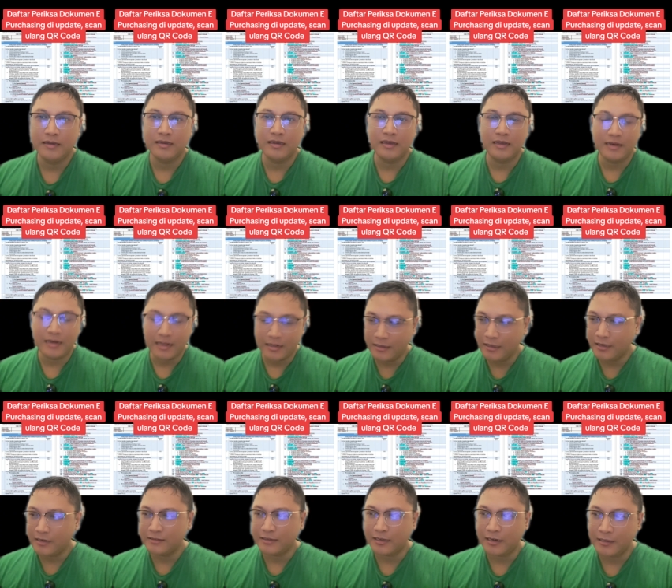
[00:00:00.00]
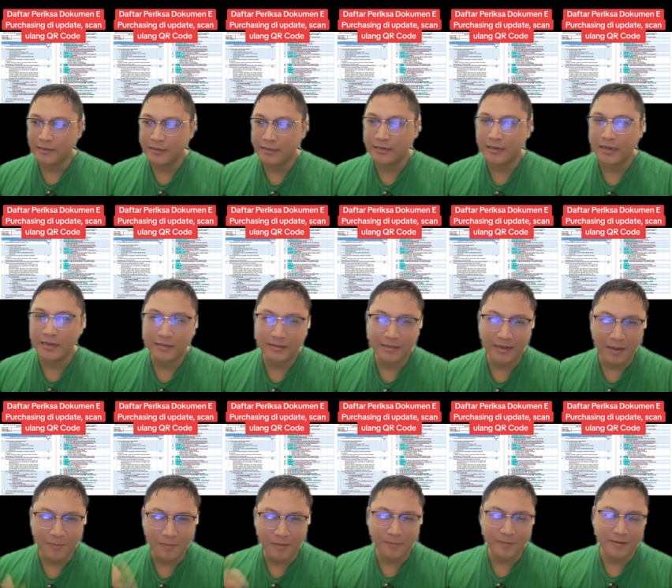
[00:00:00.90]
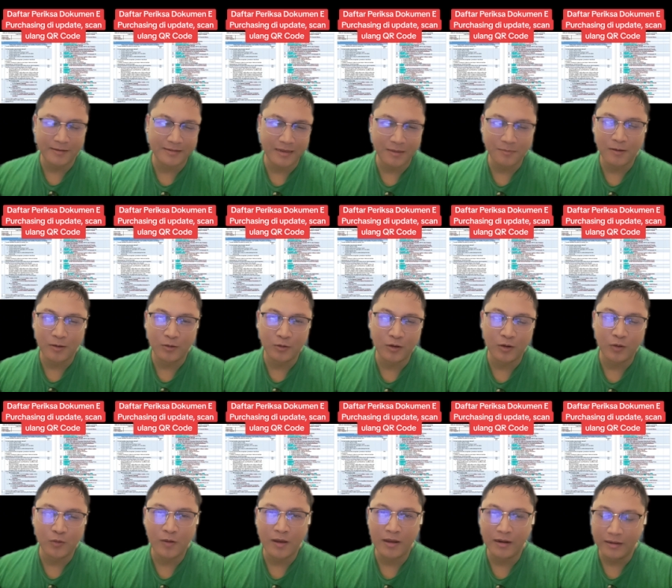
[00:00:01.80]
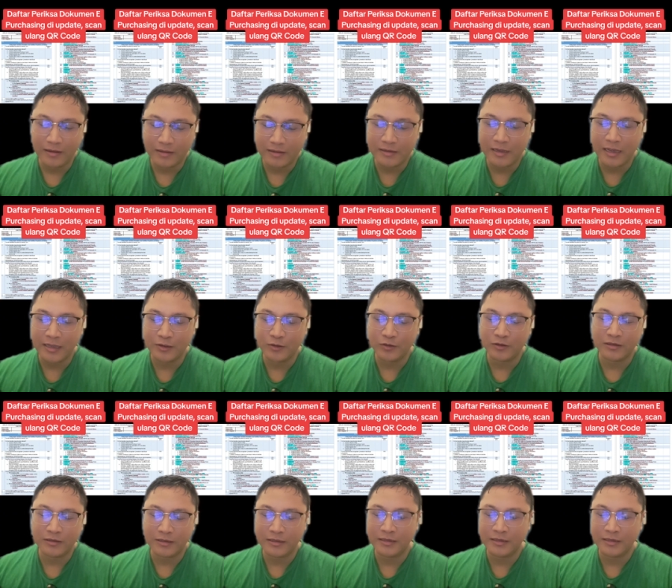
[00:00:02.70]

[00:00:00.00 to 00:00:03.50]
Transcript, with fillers: Ya, nanti rencananya tiga setelah perpres yang baru keluar yaitu